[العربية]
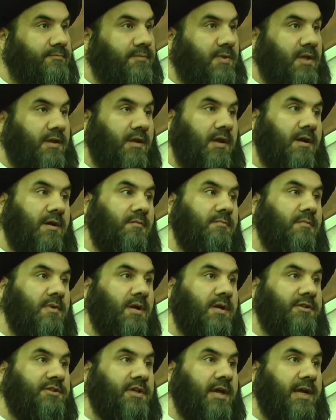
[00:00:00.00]
اللهم
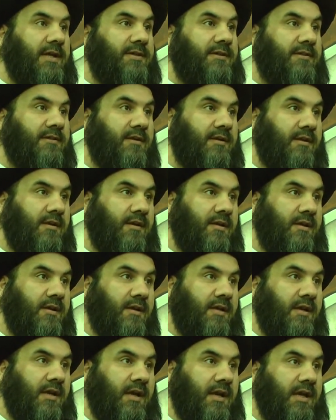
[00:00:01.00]
اشهد
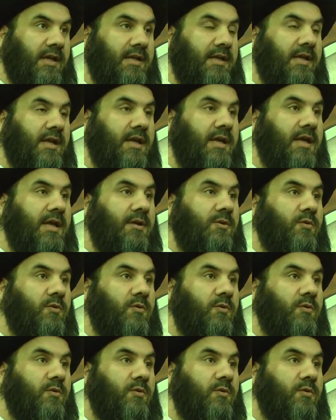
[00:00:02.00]
أننا